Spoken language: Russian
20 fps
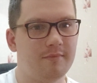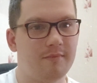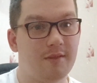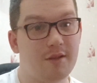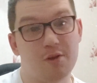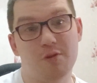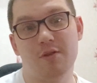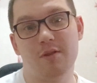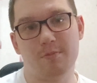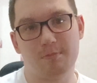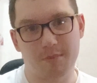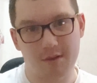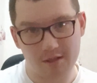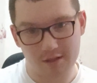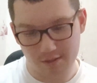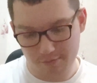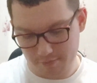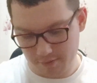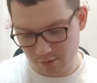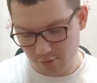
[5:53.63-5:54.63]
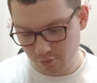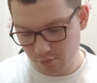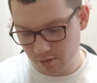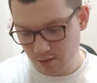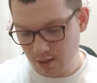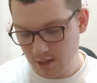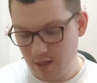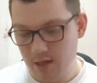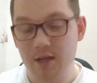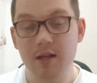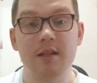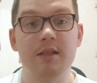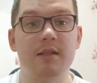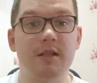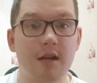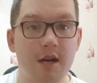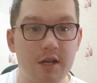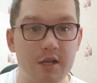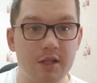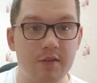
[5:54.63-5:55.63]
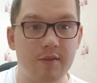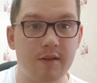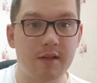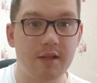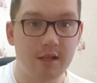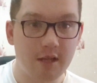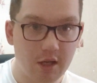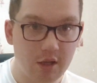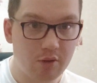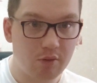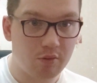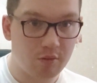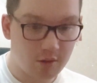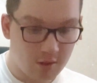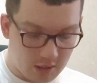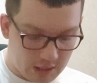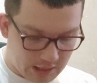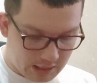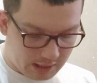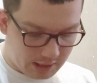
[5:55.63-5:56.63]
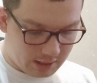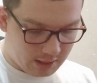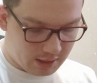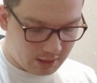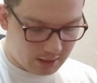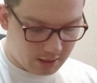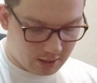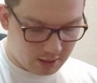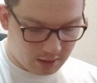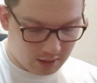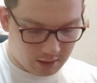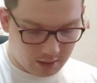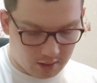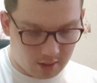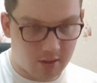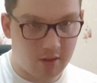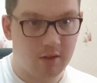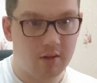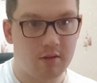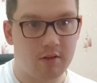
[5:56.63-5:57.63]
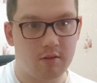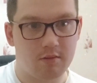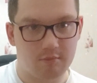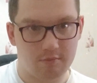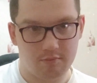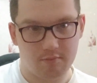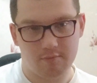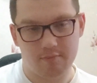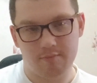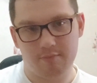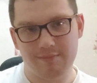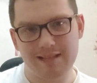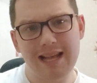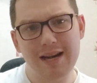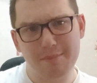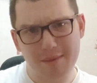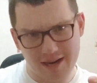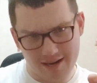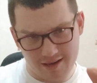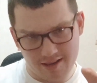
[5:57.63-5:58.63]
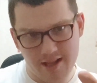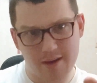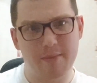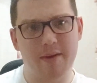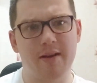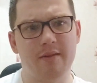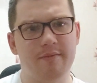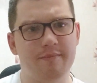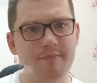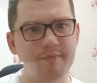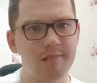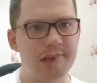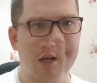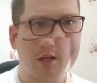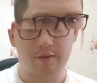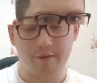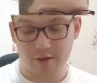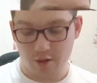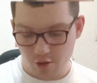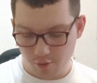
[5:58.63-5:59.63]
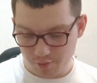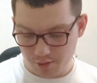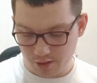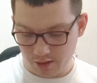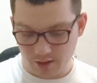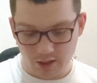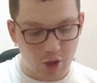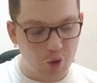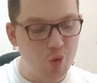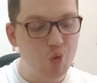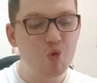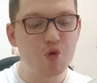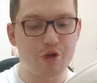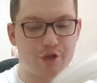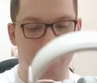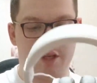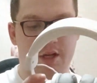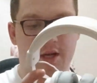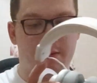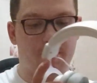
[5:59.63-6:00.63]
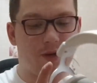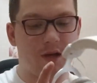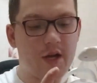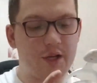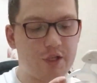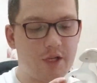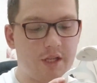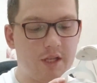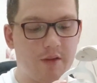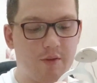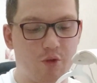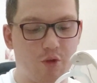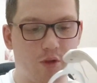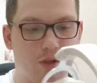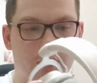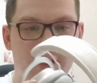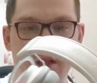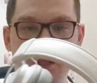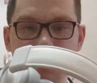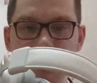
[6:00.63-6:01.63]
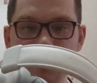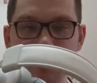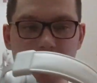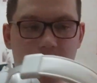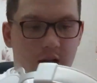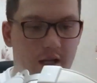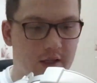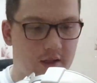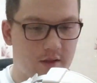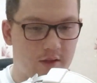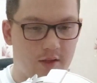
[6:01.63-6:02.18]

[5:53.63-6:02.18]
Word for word: Ничего, в принципе, тут страшного нету. И нормально, нормально. Итак, вернемся к наушникам. Как же они все-таки сидят?